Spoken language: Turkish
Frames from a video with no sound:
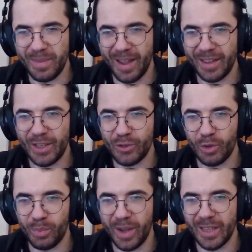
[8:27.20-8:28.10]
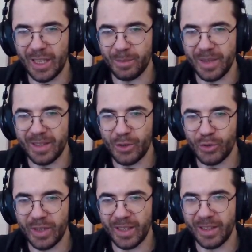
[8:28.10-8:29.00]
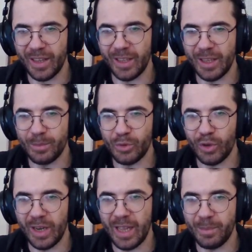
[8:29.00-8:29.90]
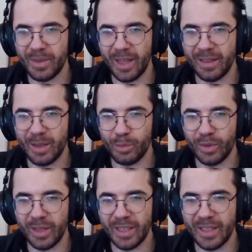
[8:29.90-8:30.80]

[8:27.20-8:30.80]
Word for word: bir ateş topu alalım yeniden. Şunlardan da alalım. Şöyle bir tane de bundan, iki